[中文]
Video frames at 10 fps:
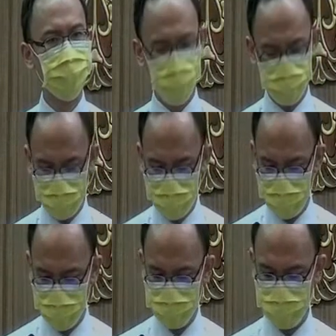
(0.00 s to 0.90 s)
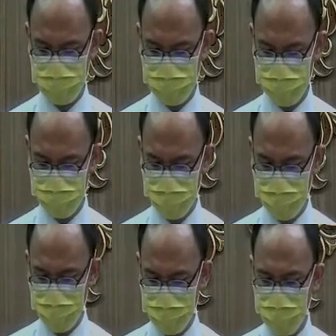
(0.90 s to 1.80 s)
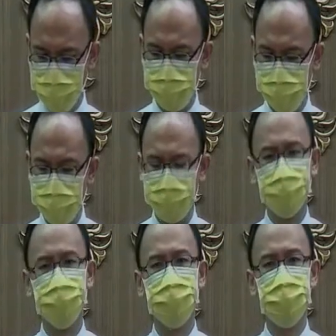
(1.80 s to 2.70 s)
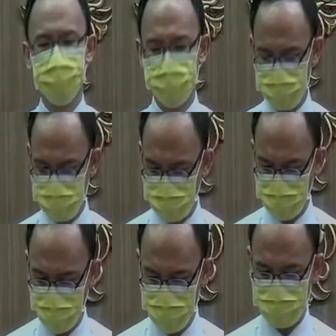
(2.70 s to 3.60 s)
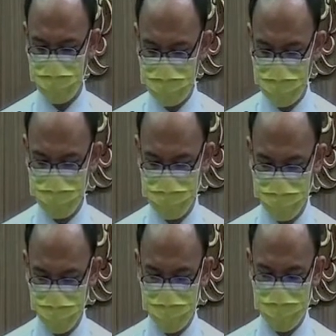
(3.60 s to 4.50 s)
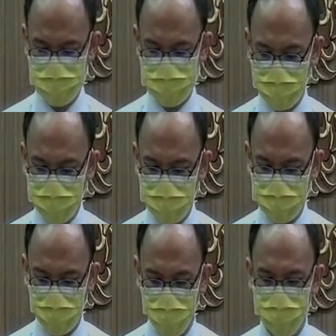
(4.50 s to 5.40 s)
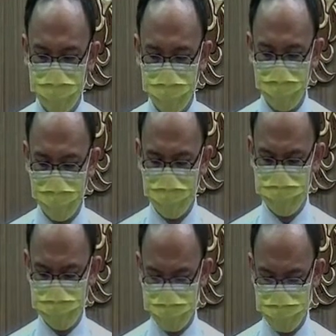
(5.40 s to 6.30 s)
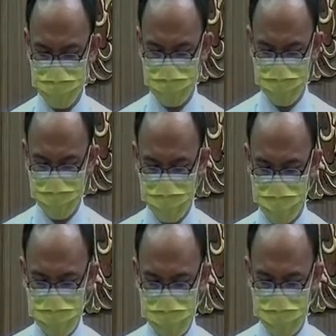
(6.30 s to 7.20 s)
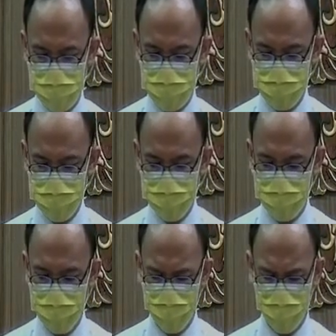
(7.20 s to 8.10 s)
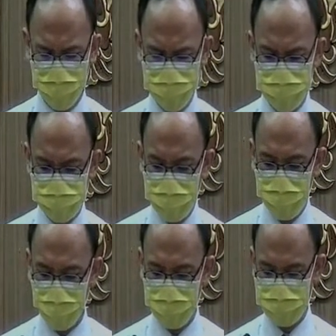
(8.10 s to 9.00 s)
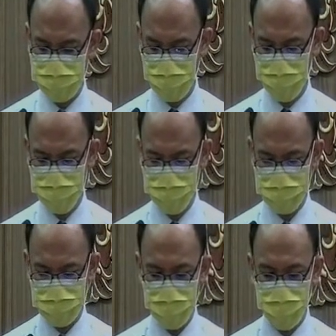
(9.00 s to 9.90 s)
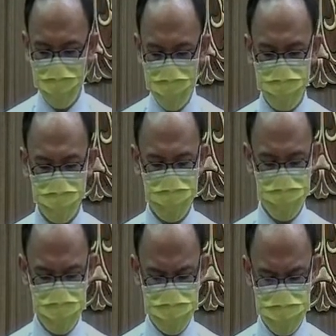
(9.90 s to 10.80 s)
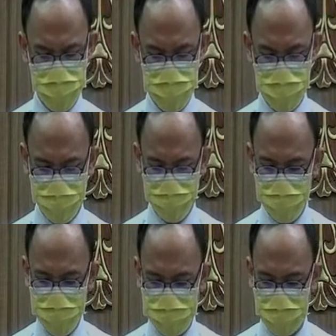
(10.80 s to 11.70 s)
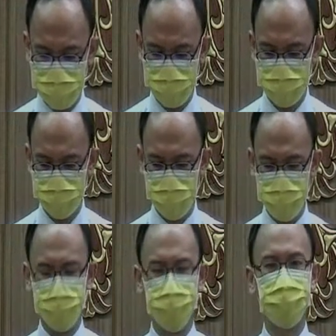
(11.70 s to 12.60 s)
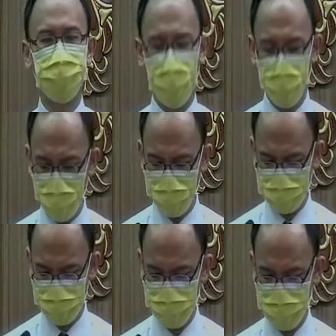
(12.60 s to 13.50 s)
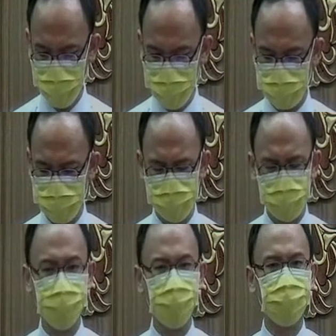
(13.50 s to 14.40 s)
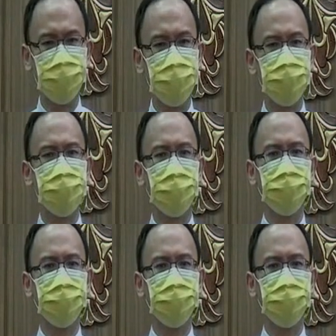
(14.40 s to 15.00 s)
比较可恶的是，有些人吃了退烧药之后呢，逃过了安检，而且呢，很自以为是的在微博里面来分享那一种逃亡的一种胜利的现象，